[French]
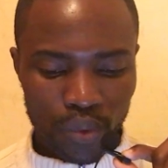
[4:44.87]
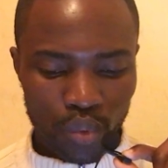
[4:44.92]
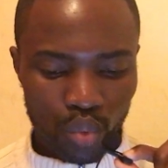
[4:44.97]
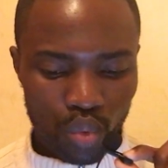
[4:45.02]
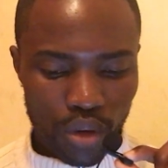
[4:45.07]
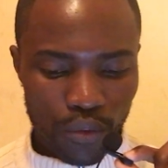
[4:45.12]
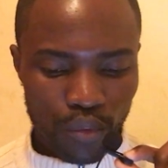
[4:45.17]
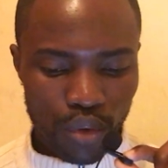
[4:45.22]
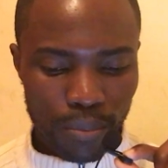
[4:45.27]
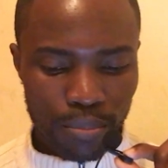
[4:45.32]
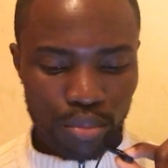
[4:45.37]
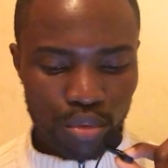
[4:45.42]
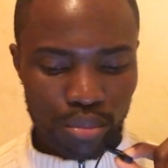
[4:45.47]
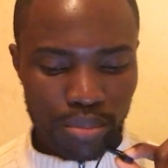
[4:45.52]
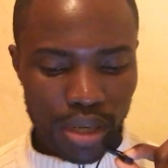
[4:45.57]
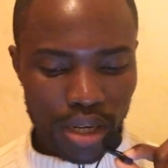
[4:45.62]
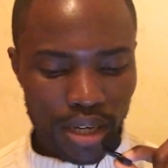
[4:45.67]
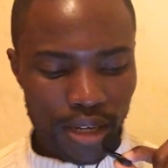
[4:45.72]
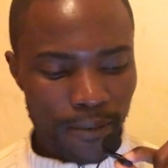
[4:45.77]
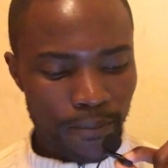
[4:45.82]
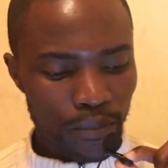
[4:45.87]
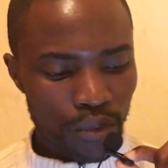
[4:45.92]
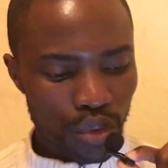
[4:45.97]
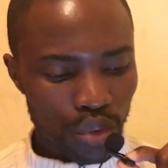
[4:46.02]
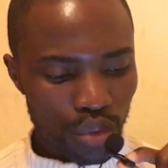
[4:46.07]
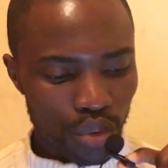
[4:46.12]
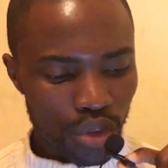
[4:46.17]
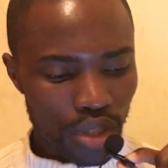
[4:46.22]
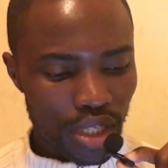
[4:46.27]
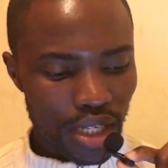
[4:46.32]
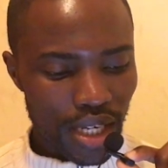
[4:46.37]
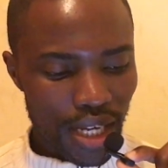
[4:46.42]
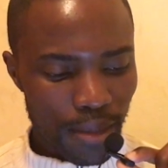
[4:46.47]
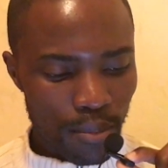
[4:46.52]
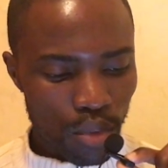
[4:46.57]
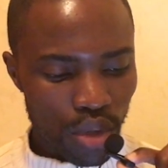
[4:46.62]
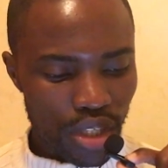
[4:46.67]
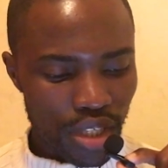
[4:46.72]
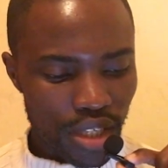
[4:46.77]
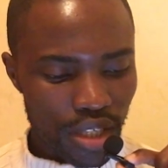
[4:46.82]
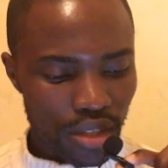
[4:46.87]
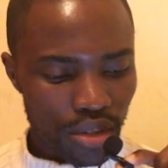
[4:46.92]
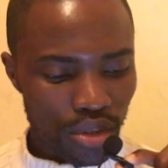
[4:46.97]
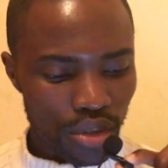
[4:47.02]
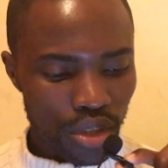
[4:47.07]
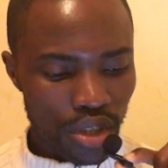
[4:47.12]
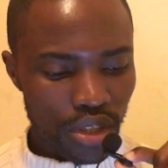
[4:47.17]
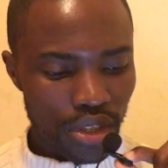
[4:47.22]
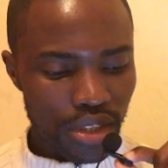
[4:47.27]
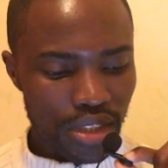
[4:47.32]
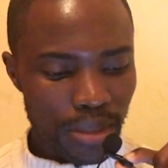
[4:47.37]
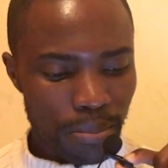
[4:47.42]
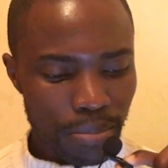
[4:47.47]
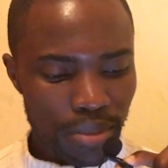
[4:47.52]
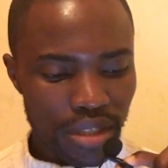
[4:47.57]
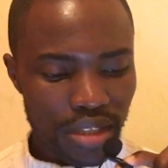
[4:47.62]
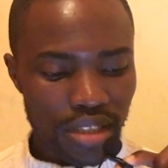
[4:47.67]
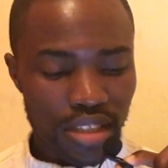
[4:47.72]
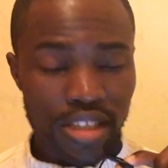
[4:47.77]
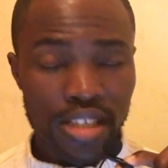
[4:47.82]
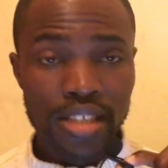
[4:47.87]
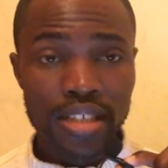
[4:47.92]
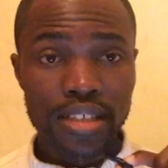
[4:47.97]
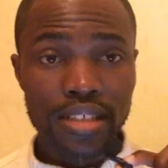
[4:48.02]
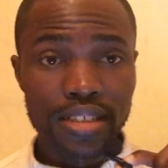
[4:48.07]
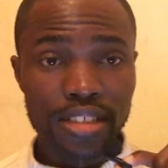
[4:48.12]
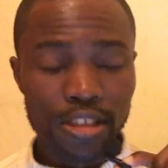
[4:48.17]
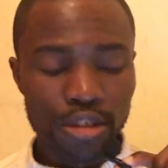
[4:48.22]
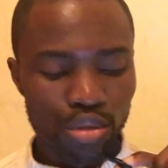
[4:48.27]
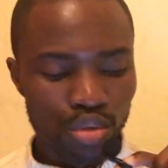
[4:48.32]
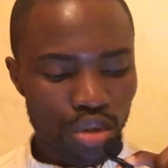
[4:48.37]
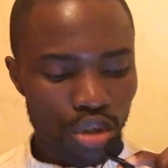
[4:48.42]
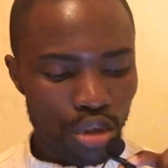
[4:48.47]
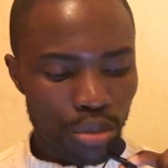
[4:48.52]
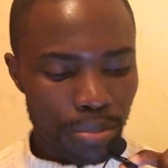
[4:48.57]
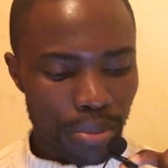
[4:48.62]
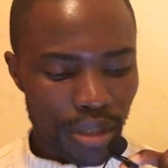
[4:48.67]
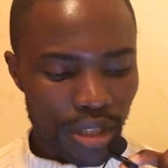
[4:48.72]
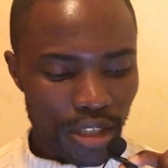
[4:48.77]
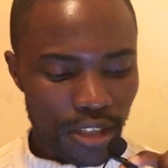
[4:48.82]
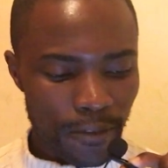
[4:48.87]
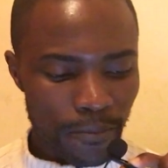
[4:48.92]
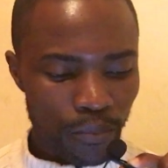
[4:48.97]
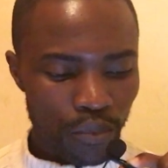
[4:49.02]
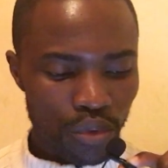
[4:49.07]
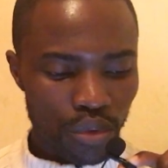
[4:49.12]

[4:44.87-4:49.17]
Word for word: 3 fois plus bas que la moyenne des pays de l'Union européenne.